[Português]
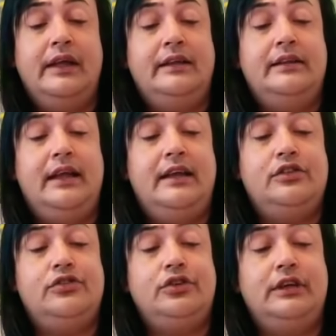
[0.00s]

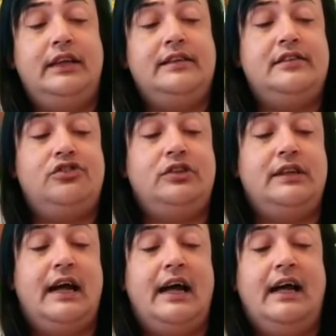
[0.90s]

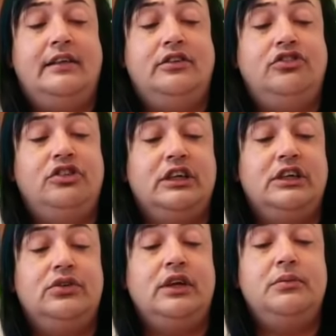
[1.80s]
Desonestidade,
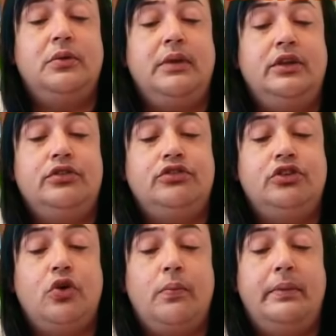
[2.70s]
chegando aí momentos de
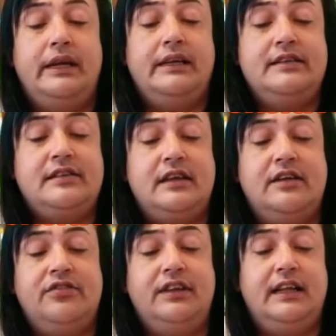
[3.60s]
cobrança
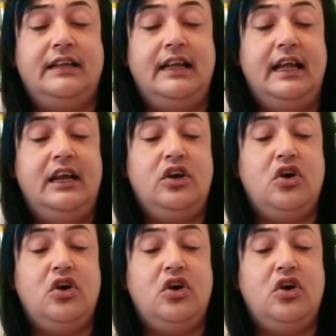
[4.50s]
na vida dele,